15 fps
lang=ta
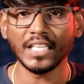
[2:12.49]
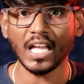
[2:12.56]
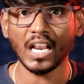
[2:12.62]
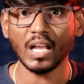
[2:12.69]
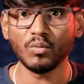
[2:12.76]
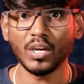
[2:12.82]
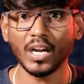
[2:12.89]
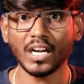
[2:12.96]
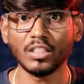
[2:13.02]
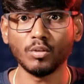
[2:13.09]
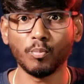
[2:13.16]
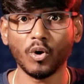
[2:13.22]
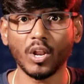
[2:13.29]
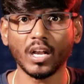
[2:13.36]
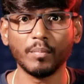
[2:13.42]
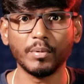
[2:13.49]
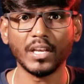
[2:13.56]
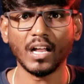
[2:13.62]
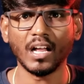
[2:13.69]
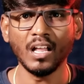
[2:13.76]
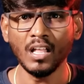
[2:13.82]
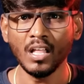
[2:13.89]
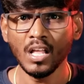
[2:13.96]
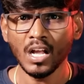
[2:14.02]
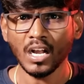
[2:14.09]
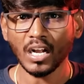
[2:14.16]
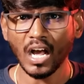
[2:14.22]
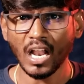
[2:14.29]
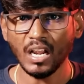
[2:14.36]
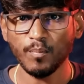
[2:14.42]
யாராவது நடந்து போனாங்க அப்படின்னா
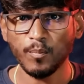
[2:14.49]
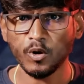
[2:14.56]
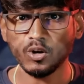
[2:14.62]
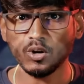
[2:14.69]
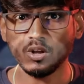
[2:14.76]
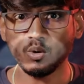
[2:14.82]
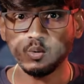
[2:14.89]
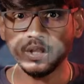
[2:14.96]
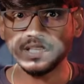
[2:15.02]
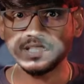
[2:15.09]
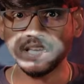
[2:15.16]
காலில் போட்டிருக்கக்கூடிய